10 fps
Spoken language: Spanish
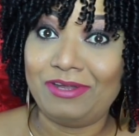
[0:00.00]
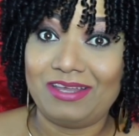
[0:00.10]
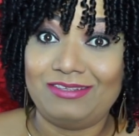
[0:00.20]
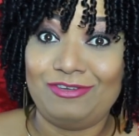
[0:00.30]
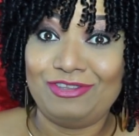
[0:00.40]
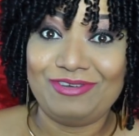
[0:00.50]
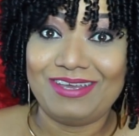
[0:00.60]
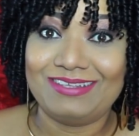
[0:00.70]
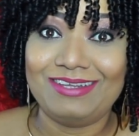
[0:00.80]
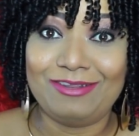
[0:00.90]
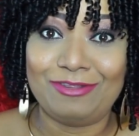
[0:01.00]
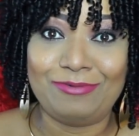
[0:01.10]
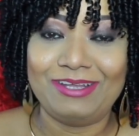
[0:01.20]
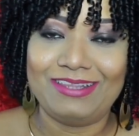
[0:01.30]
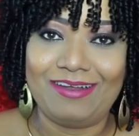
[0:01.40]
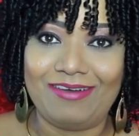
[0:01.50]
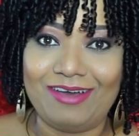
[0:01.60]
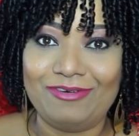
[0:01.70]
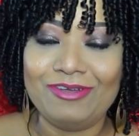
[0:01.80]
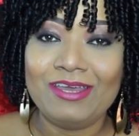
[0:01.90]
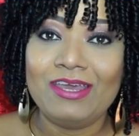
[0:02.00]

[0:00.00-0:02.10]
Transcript: porque así no tengo que hacer doble trabajo.